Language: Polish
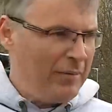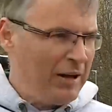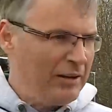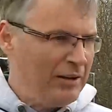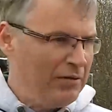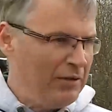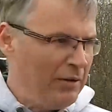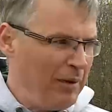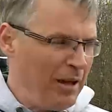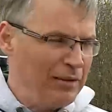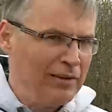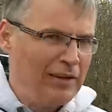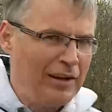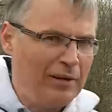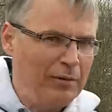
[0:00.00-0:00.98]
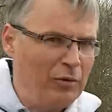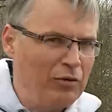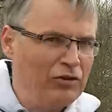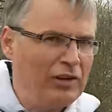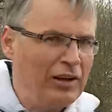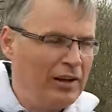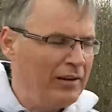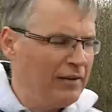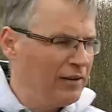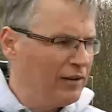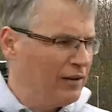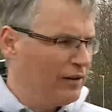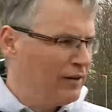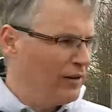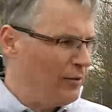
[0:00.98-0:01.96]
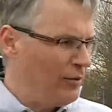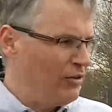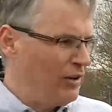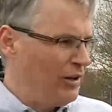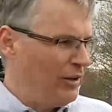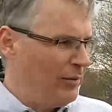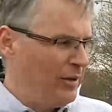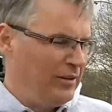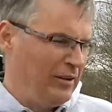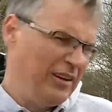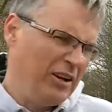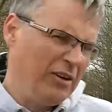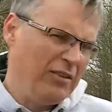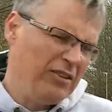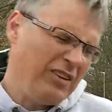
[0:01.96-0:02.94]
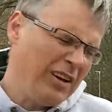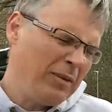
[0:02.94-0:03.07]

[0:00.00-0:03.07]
aktywne miasta i można zrobić kilometry na rowerze.